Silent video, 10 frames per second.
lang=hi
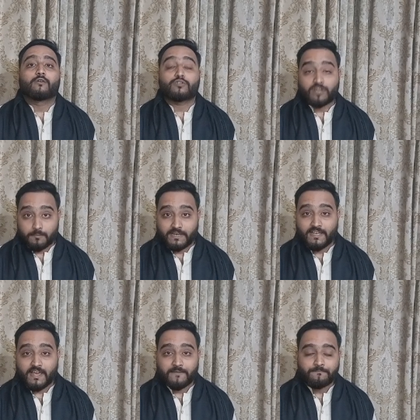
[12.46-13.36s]
खुशखबरी
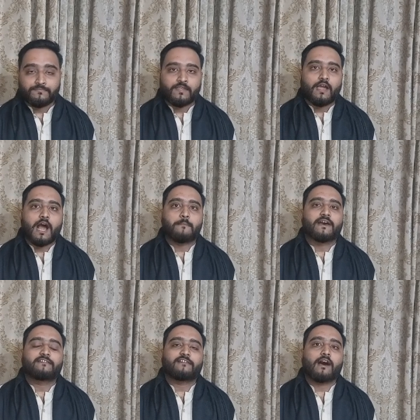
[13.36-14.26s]
है
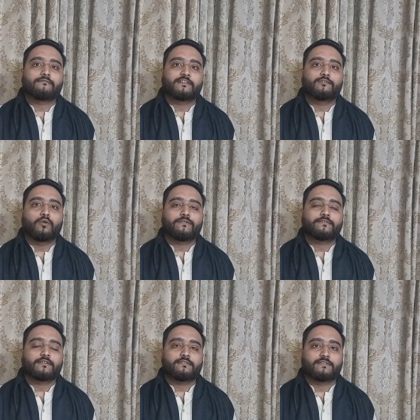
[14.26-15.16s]
हमारे सहाफ़ी
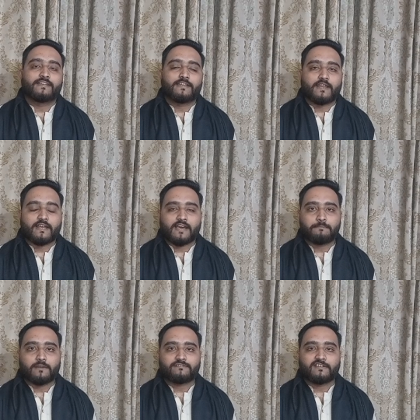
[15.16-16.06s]
दोस्त सीनियर एंकर
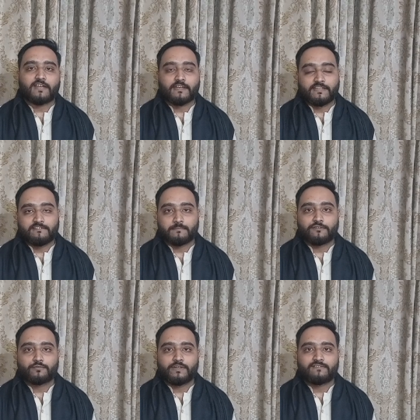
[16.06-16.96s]
पर्सन अनीस
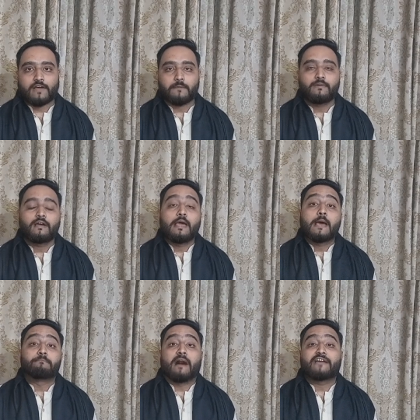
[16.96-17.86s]
मंसूरी साहब
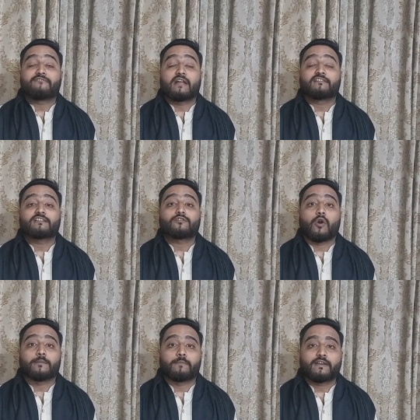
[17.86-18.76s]
बाफाजत
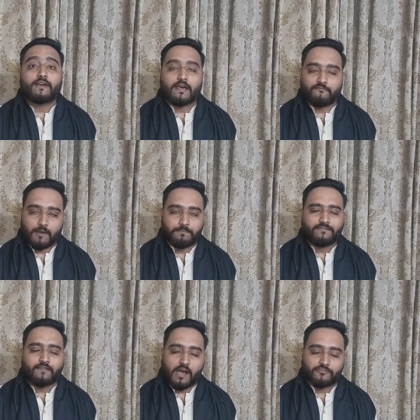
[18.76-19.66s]
तौर पर घर
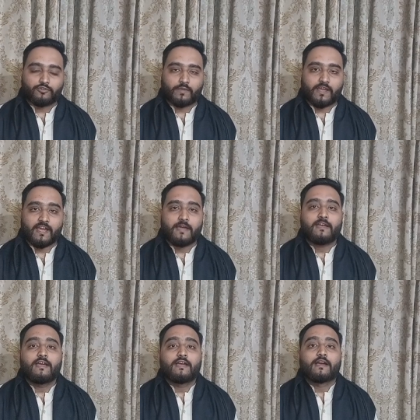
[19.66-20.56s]
वापस आ चुके
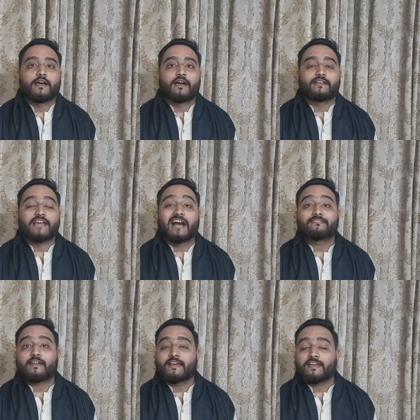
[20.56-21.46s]
हैं
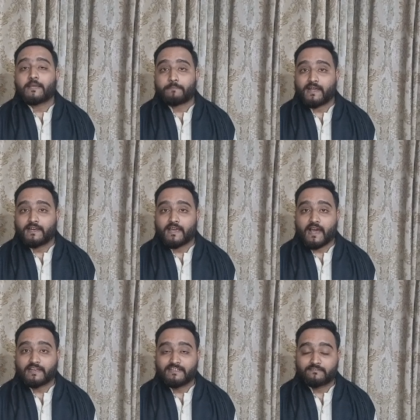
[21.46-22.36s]
याद रहे कि पहले
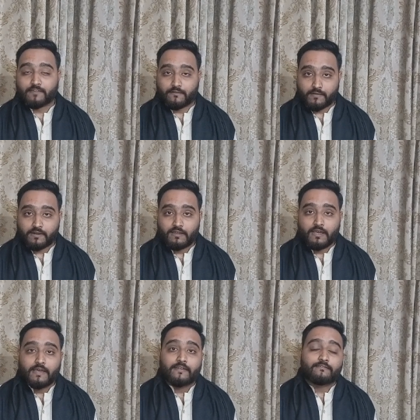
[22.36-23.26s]
अली सरवर
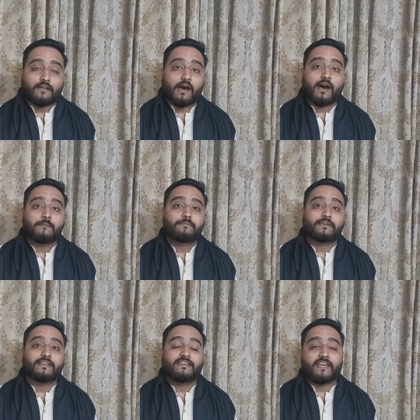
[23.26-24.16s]
साहब
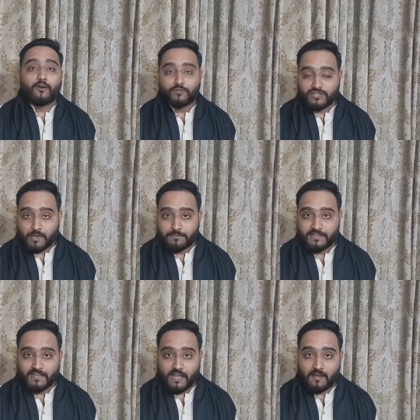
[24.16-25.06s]
की ये
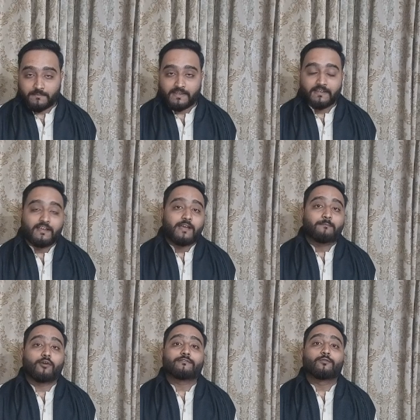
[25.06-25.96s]
खुशखबरी हमें
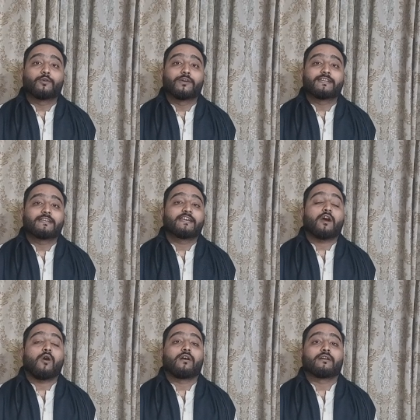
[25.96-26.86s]
मौसू हुई थी
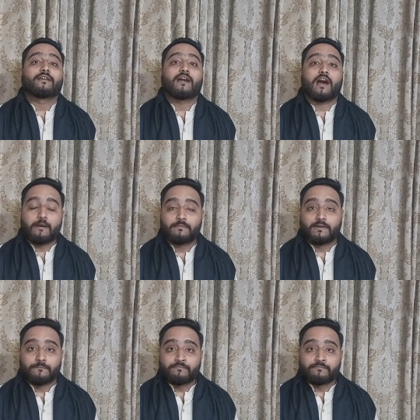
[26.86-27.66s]
और अब